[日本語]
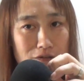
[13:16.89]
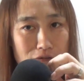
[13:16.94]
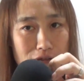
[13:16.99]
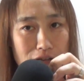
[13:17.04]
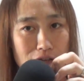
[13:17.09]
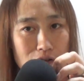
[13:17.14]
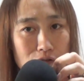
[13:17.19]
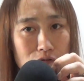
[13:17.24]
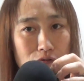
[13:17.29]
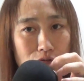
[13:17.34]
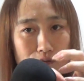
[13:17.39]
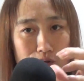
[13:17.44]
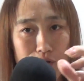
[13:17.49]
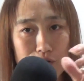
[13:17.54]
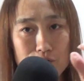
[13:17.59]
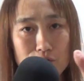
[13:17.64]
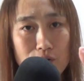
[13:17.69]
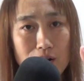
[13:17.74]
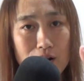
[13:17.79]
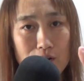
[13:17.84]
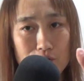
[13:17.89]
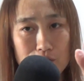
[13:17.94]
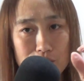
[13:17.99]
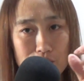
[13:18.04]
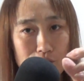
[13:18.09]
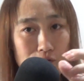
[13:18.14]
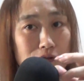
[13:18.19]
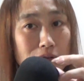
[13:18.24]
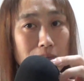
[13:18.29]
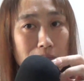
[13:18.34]
どね今日のお昼ご飯こうやっ
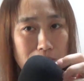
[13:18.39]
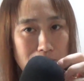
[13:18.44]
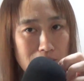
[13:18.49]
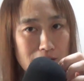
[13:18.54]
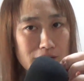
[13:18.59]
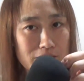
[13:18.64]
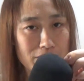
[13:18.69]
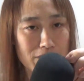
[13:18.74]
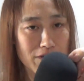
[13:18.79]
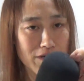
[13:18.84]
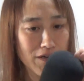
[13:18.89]
て撮ってみます、